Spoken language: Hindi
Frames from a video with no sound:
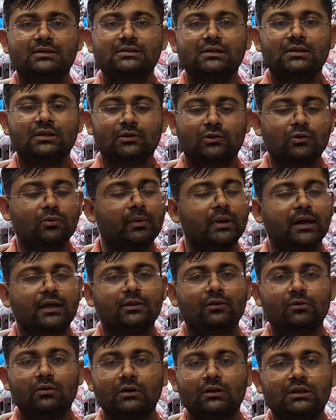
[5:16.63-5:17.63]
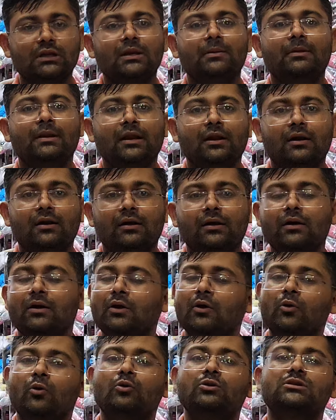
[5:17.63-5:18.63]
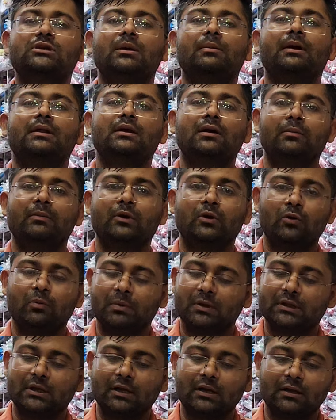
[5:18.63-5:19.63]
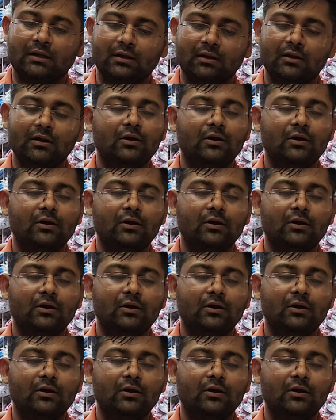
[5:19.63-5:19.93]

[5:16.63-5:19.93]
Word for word: दस दिन तक तो मैं कहता हूँ कितनी भी ले लेना उसके बाद का मेरे को पता नहीं